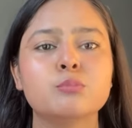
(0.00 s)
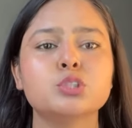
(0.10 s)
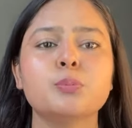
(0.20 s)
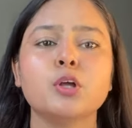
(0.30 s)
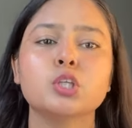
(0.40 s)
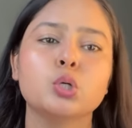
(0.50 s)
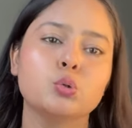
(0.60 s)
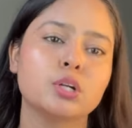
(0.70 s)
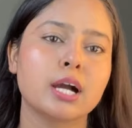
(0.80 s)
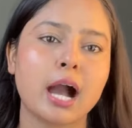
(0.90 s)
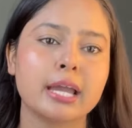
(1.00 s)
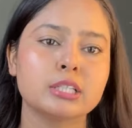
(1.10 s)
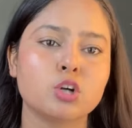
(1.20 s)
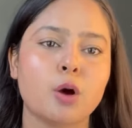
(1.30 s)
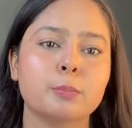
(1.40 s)
मुझे बहुत क्यूट लगा
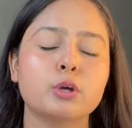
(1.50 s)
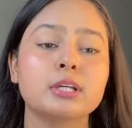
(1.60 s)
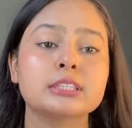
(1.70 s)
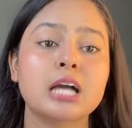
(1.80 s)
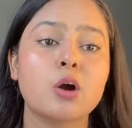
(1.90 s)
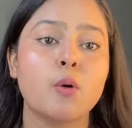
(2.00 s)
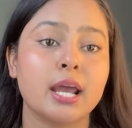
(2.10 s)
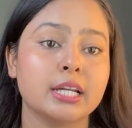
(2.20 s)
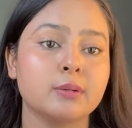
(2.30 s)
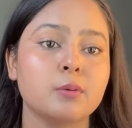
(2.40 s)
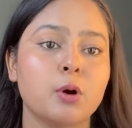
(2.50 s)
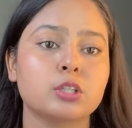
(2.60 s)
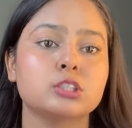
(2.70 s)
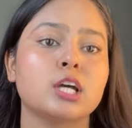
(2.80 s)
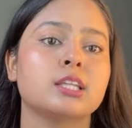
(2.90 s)
ये टॉप क्योंकि इसका क्वालिटी भी
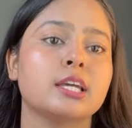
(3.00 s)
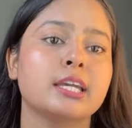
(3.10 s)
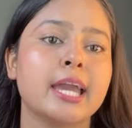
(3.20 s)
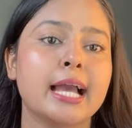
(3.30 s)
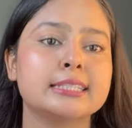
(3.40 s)
बहुत अच्छा था ये